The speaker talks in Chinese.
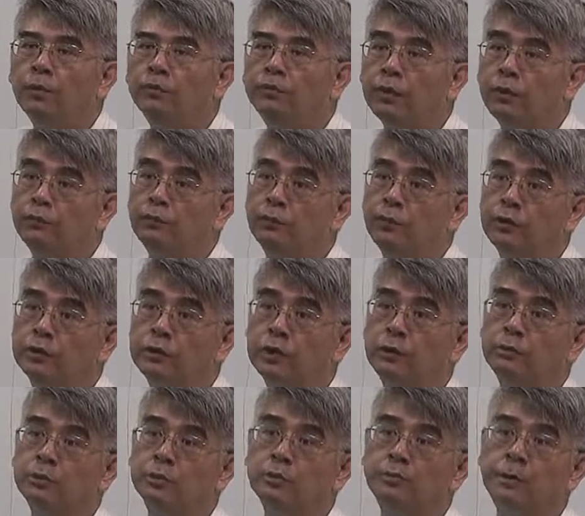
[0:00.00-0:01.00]
正负二之
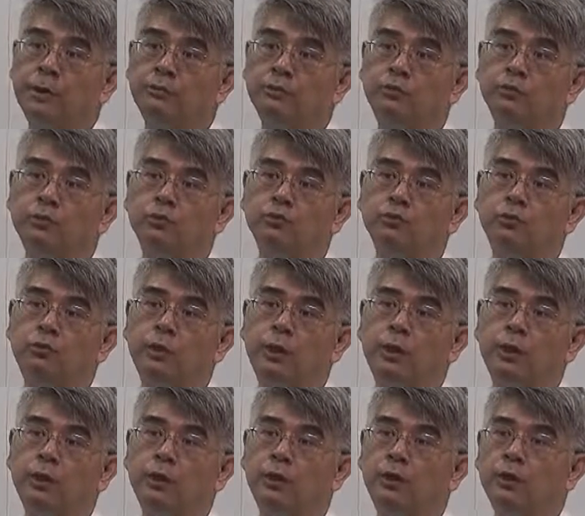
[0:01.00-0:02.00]
内不是百分之九十五
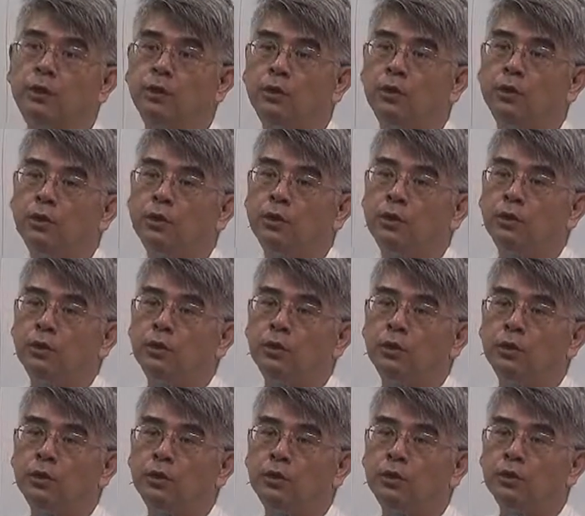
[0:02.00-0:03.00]
吗？
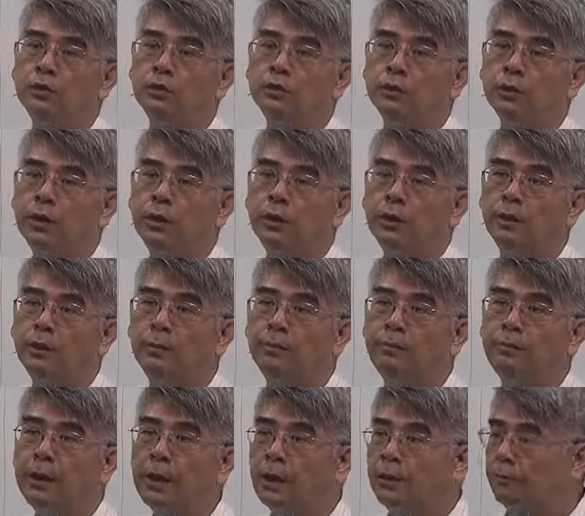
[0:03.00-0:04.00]
是吧？
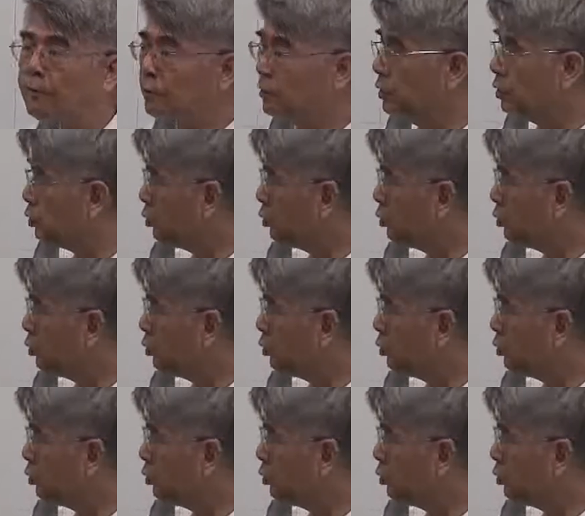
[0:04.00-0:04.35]
百分